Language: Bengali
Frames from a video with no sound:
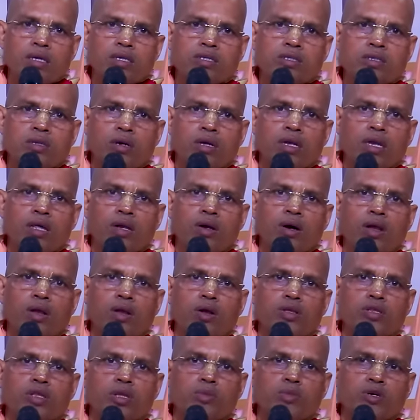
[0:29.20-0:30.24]
ইস্কনের
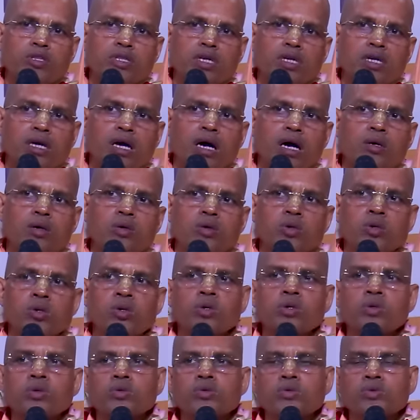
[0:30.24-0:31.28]
অন্যতম দীক্ষাগুরু
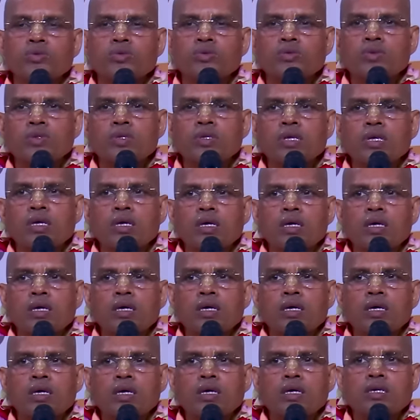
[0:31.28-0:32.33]

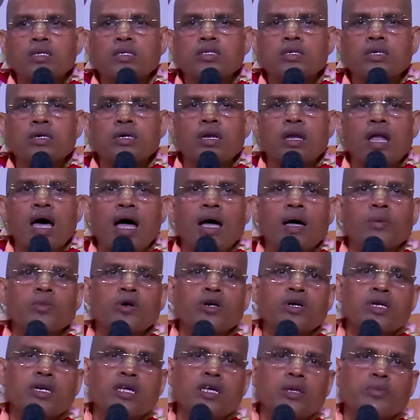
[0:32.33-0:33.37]
ইস্কন
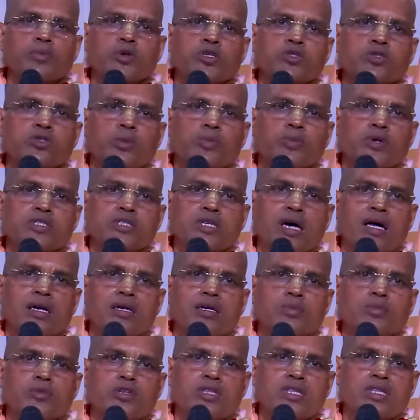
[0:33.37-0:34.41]
নামহটের বিশ্ব
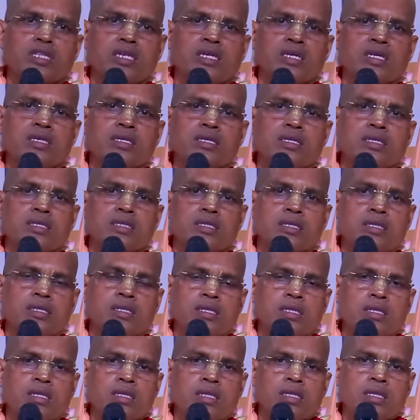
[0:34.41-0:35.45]
প্রচারক মন্ত্রী
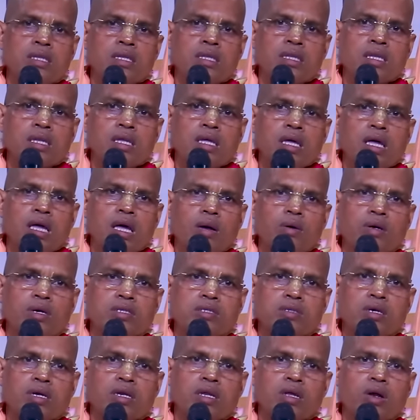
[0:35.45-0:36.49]
এবং
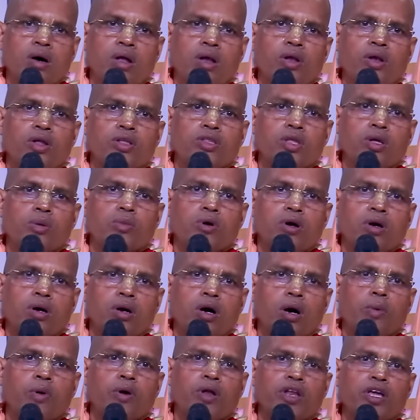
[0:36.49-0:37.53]
ইস্কনের অন্যতম
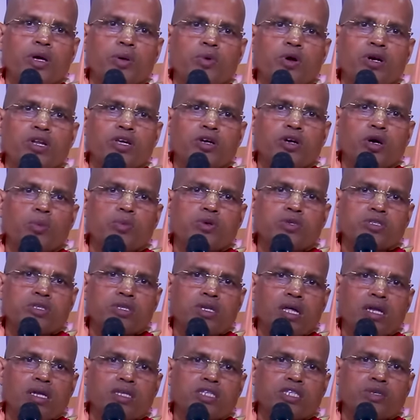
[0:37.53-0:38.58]
গভর্নিং বডি
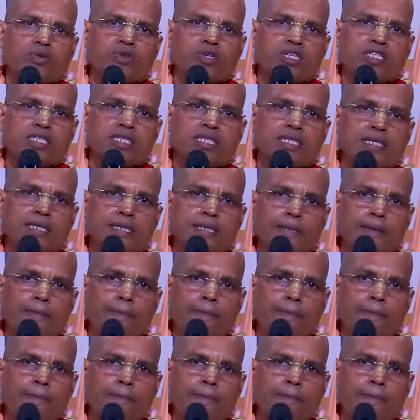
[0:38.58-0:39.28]
কমিশনার জিবিসি